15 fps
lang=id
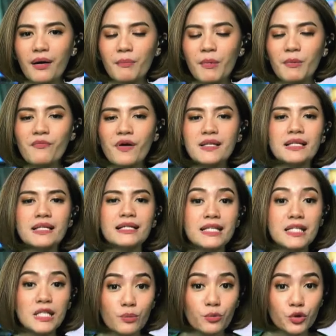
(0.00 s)

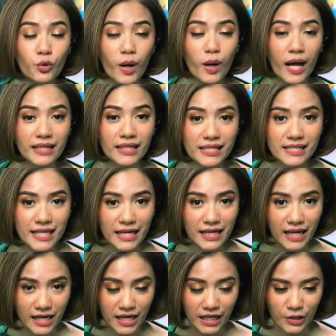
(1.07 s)
memfasilitasi kebutuhan gizi
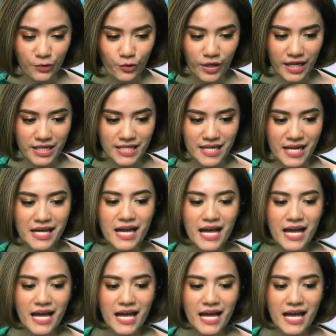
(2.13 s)
anak-anak di Indonesia?